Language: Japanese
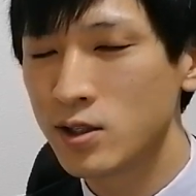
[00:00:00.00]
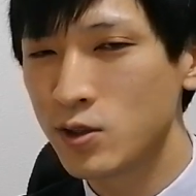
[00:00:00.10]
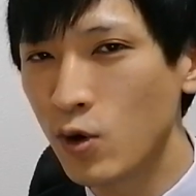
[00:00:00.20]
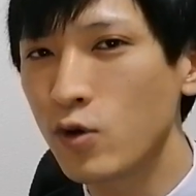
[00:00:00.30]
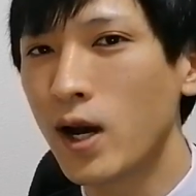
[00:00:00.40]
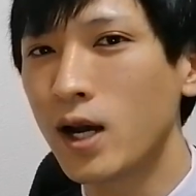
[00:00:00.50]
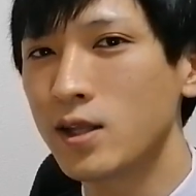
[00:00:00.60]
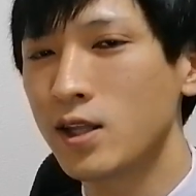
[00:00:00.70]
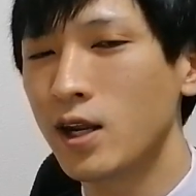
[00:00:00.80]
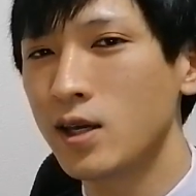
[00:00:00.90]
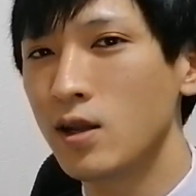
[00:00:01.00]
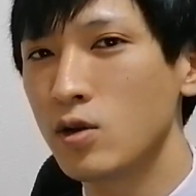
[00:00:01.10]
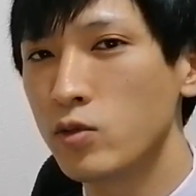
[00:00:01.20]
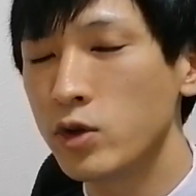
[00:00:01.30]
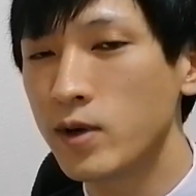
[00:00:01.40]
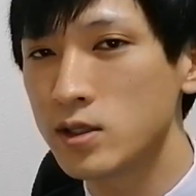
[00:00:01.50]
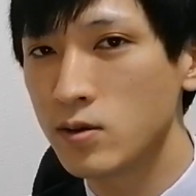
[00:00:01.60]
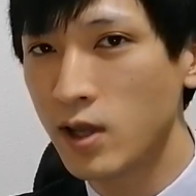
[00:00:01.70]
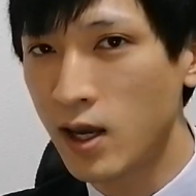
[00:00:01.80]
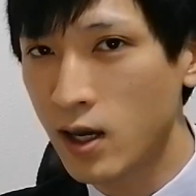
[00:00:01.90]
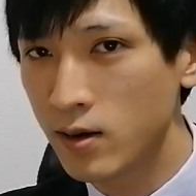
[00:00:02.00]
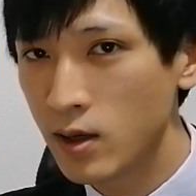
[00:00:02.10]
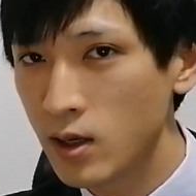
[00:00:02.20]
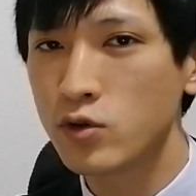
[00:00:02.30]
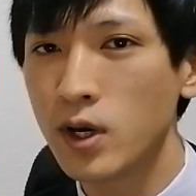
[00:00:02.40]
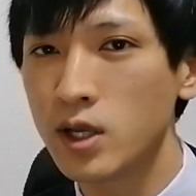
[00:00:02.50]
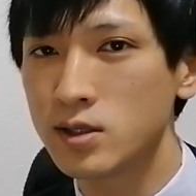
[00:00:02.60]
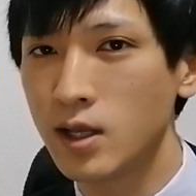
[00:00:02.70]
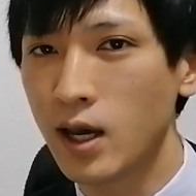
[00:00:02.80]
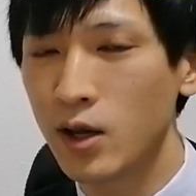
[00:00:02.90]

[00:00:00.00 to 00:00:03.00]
すごく分かっていただけると思いますので、僕はですね、